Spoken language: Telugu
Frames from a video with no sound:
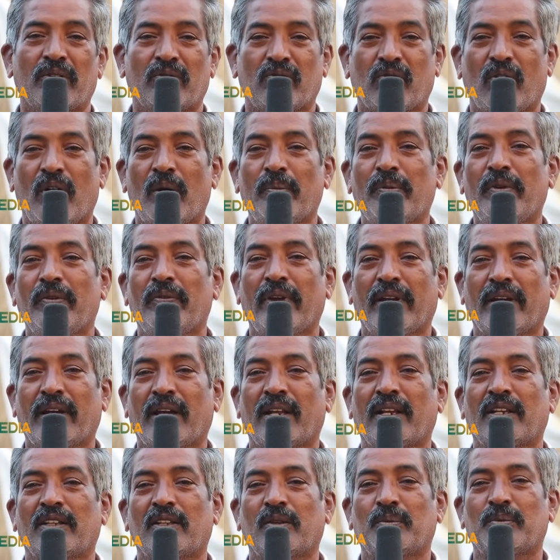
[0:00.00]
స్వామి
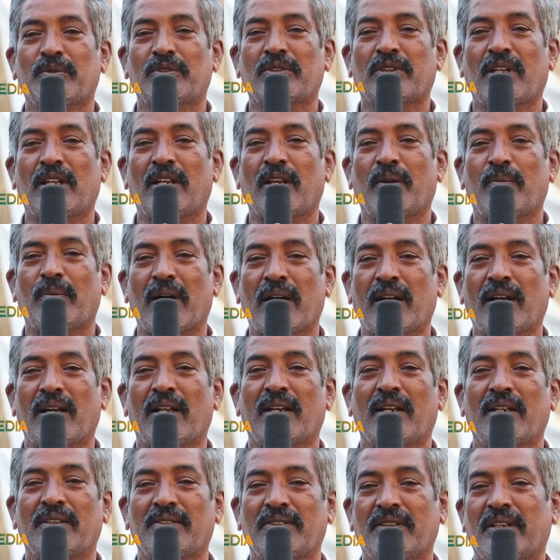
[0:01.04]
వివేకానంద పుస్తకాలు నాకు బాగా
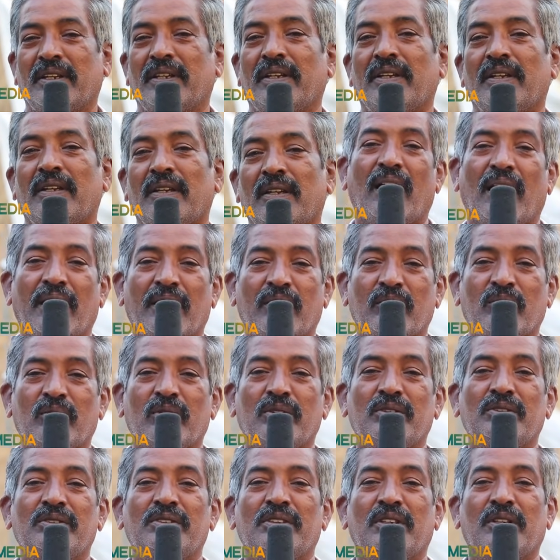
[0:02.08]
నచ్చాయి ఆయన
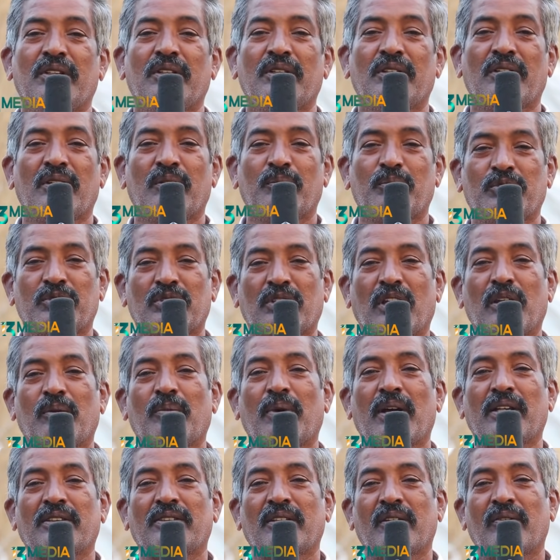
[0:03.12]
గురించి నా పుస్తకాలు
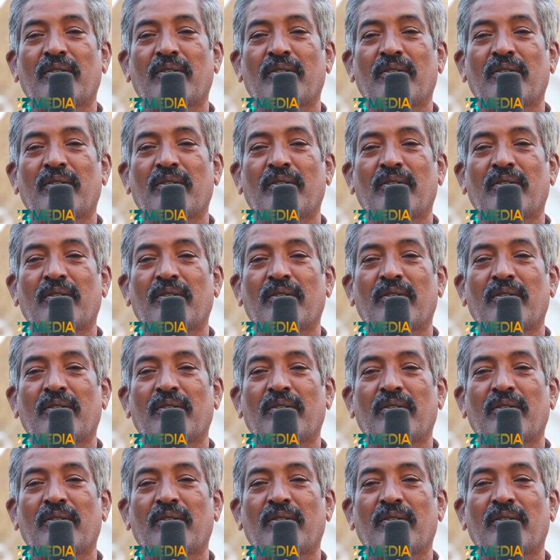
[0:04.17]
బాగా